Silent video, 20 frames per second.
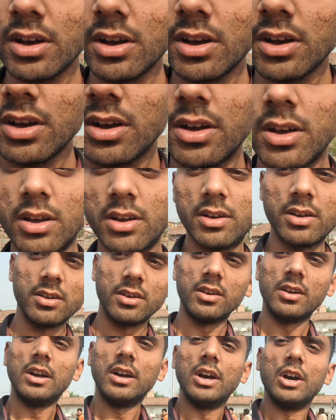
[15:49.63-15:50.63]
जरूर
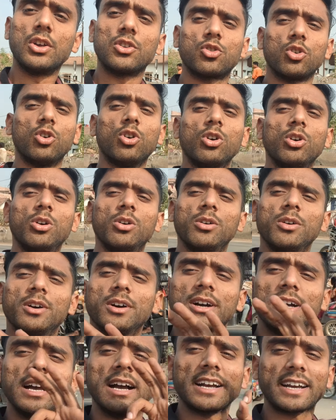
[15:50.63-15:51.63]
सो
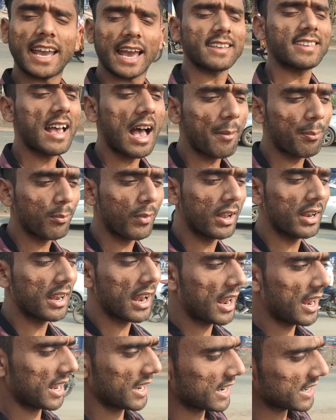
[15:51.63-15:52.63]
कैसा आप मन
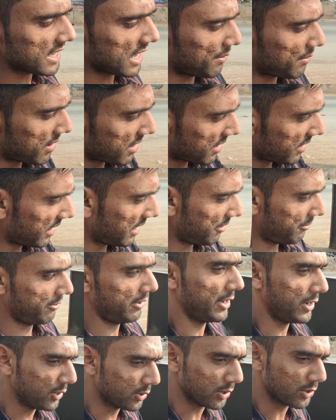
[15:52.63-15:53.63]
ला लगी हमारा ये
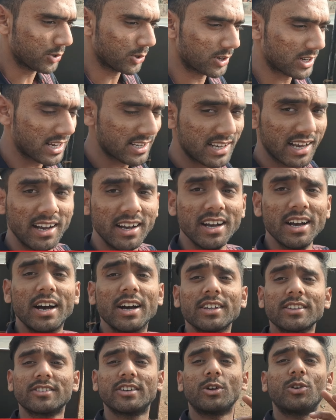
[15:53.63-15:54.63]
वीडियो छोटा सा
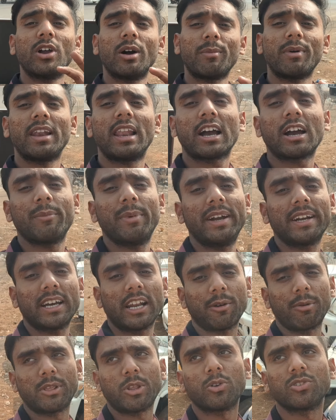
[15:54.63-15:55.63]
जरूर हमारा कमेंट
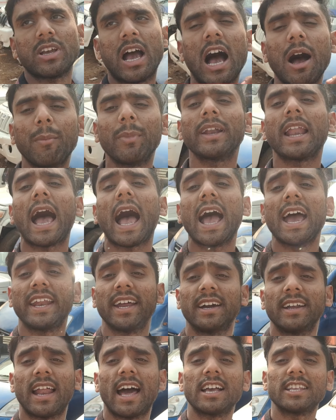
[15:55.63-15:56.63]
करके बताओ जहाँ मन आए
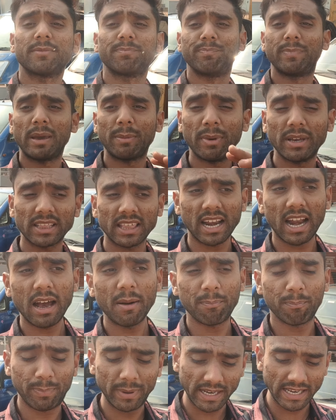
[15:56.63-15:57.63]
रहन आज
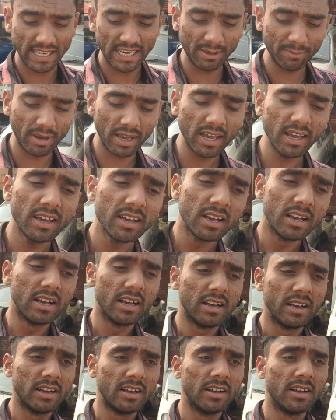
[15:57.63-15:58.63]
बेमेतरा पिकरी में
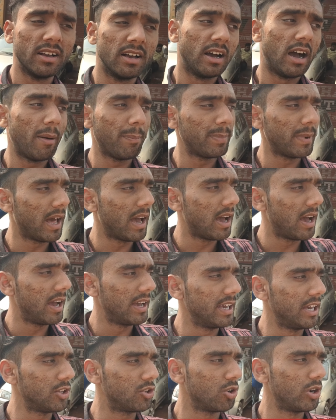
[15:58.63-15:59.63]
अपना
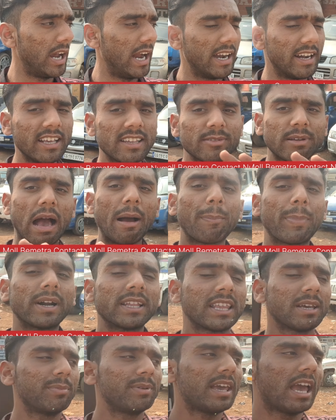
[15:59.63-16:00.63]
ये जो एड्रेस कहाँ
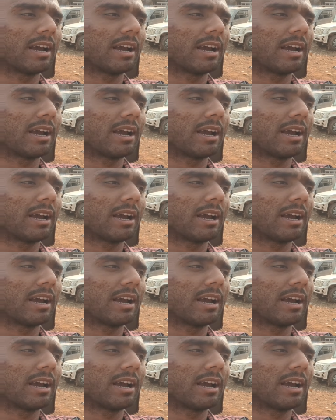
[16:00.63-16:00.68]
पर थे